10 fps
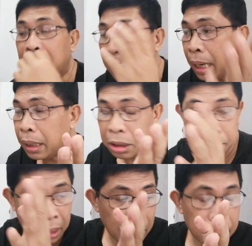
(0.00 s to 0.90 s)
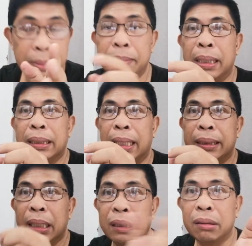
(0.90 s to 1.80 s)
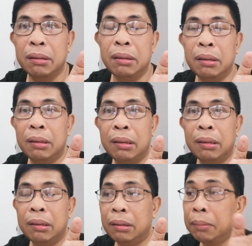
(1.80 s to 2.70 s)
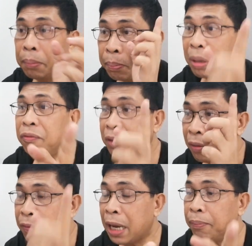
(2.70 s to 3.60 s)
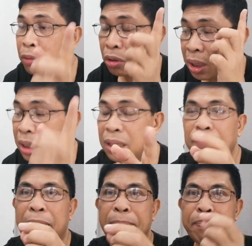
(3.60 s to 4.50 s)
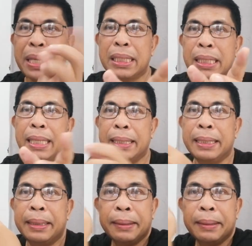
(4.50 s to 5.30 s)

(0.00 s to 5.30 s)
Whereas, mga kababayan, ito, 55 to 65 percent.